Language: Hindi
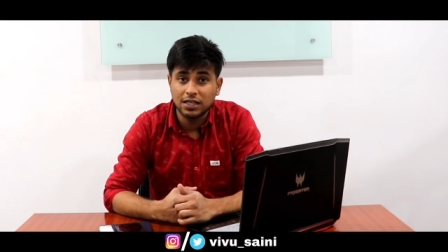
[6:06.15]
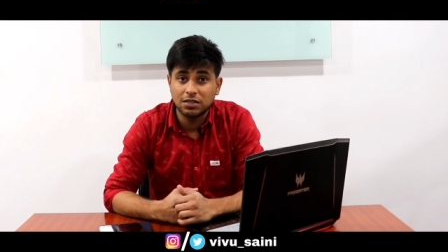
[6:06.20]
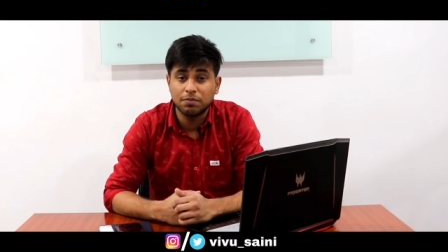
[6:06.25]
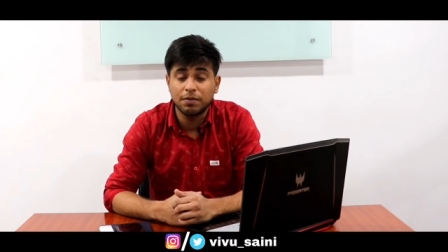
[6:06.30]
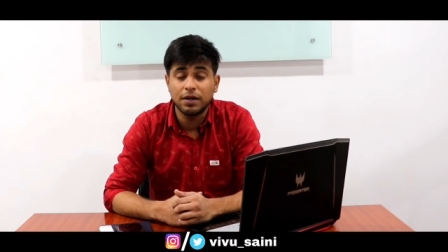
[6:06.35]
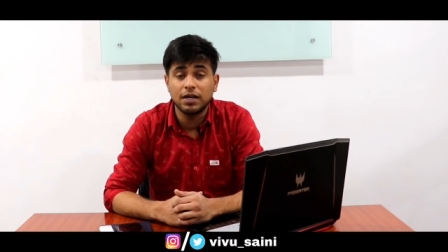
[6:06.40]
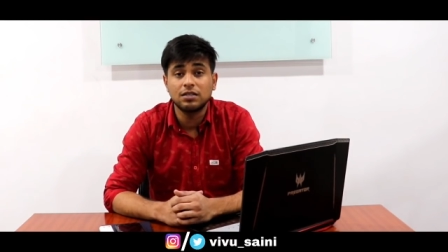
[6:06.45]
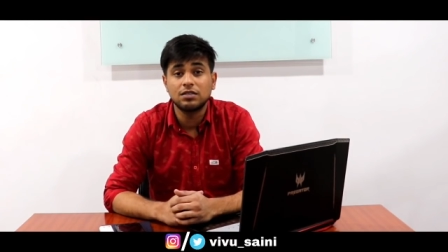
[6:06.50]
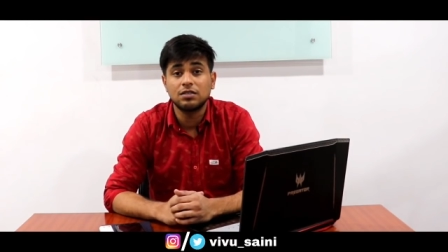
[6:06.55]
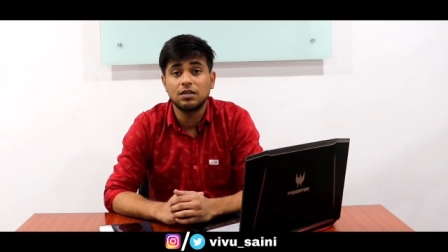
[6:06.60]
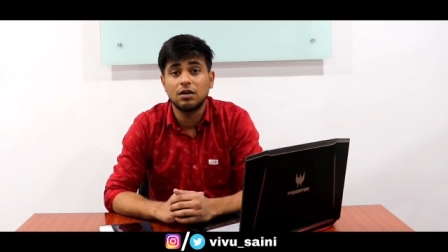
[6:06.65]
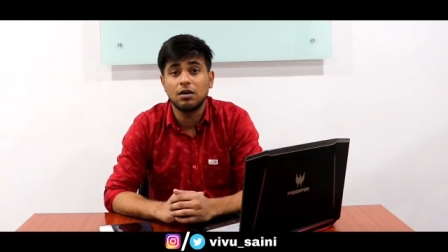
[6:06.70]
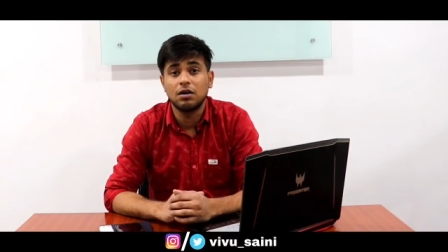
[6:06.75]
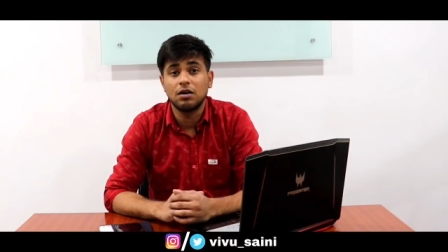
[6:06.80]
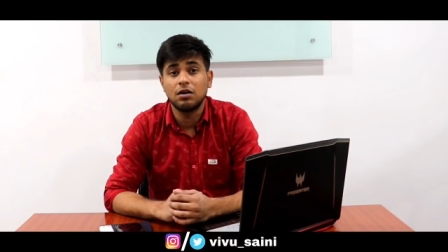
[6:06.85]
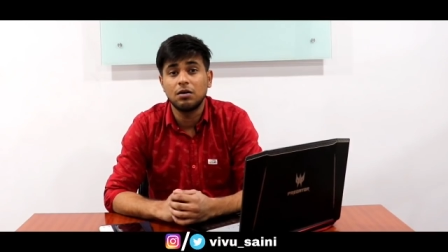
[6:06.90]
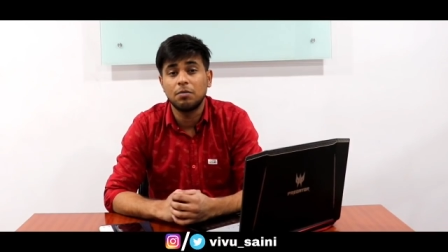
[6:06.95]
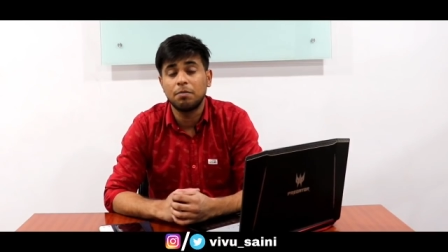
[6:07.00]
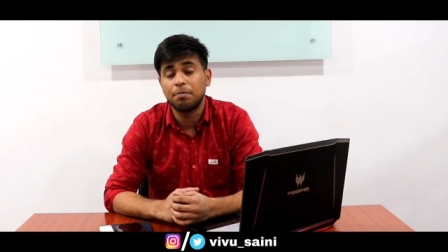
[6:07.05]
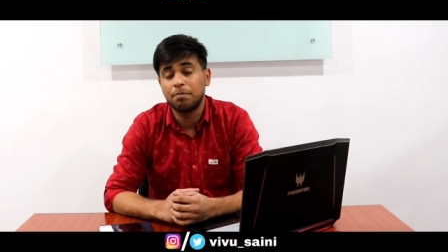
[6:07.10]
आसपास
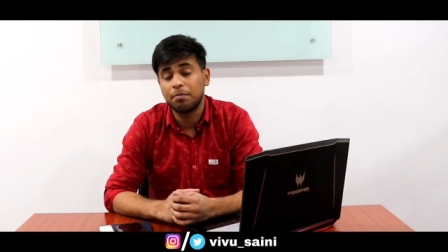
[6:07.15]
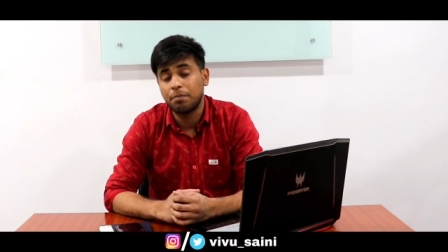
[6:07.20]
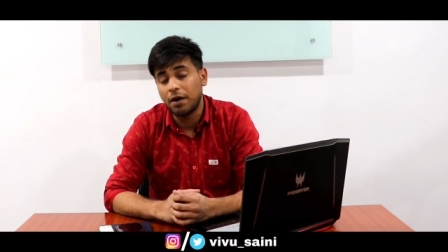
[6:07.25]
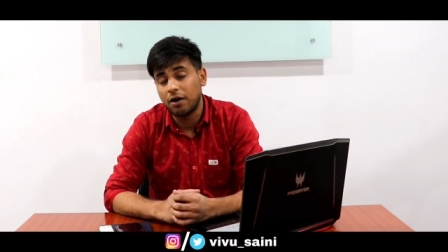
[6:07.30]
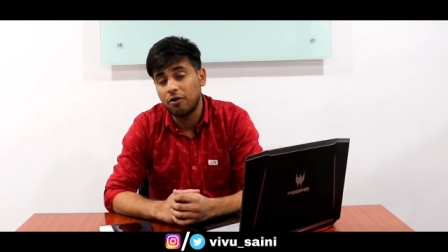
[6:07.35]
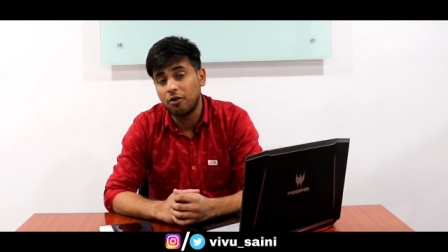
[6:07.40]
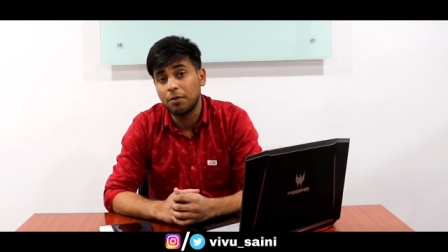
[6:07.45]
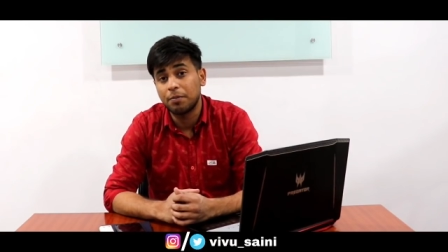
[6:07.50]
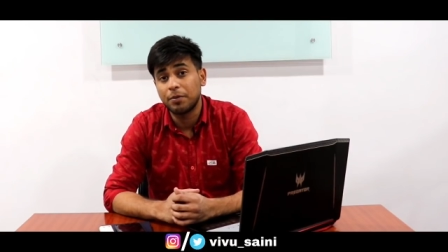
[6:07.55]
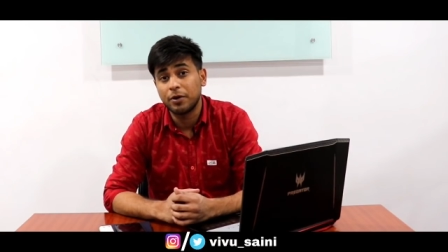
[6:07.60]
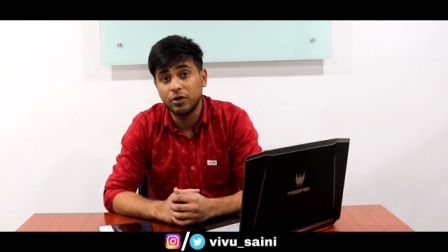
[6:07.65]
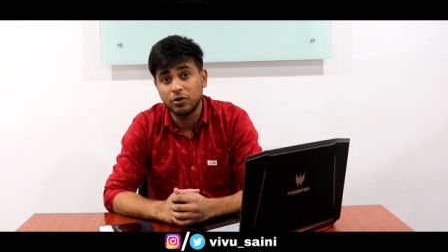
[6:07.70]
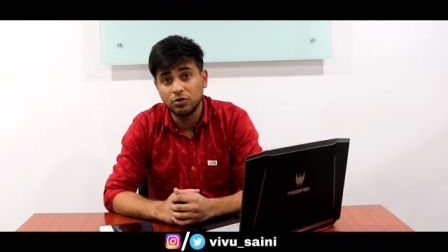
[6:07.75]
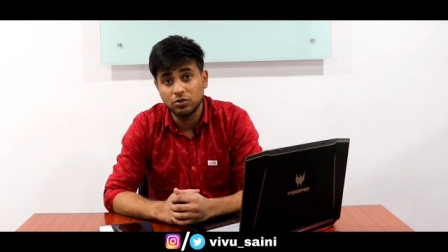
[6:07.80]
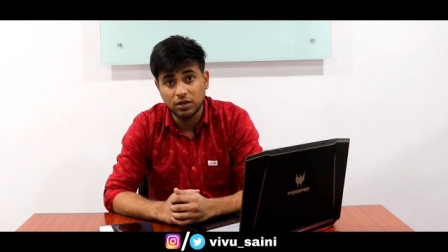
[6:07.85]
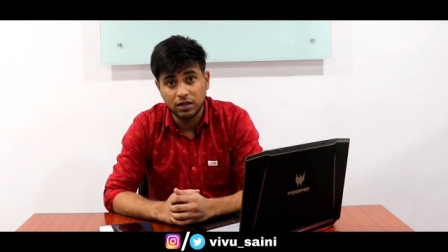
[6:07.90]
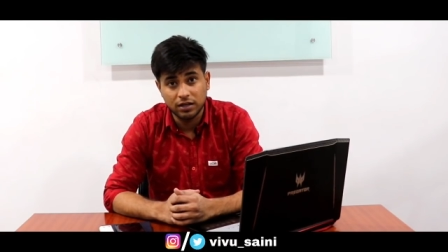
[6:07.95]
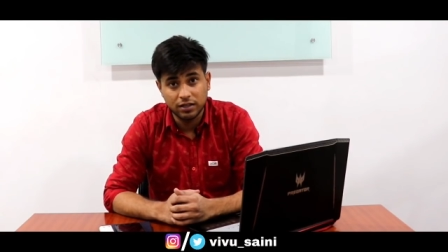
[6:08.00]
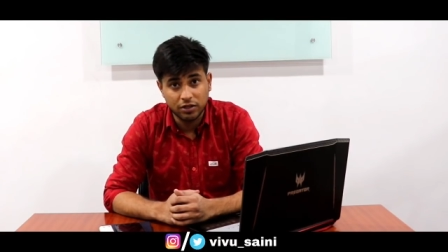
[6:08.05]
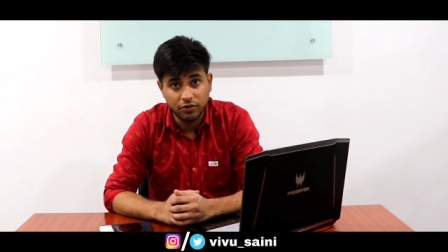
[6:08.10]
पावर
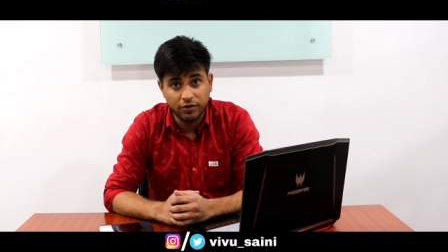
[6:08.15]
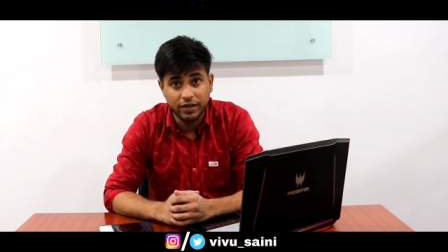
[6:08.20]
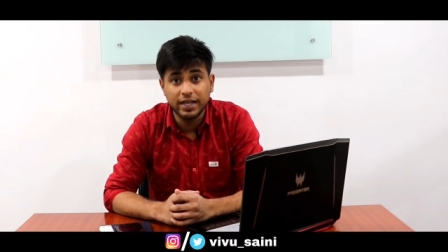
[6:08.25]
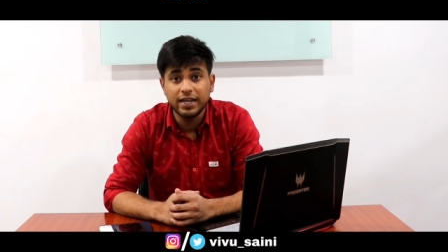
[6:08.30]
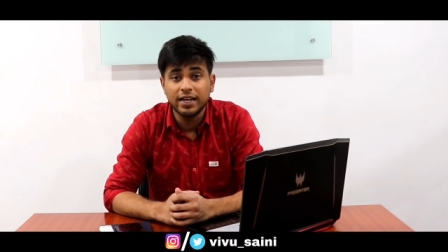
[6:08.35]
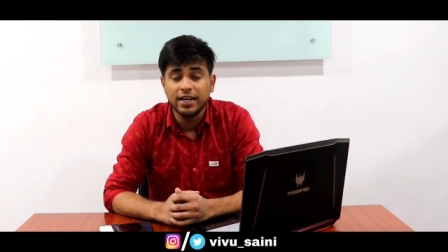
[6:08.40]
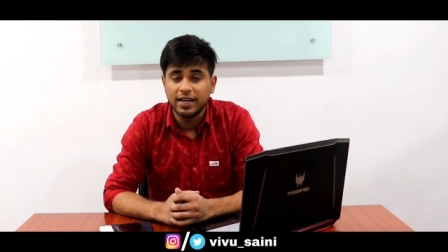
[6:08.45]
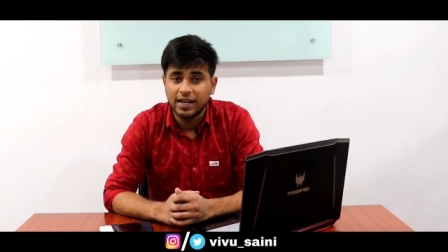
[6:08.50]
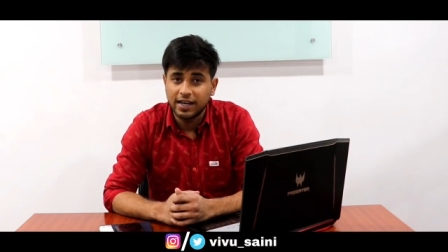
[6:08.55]
प्रोड्यूस करती हुई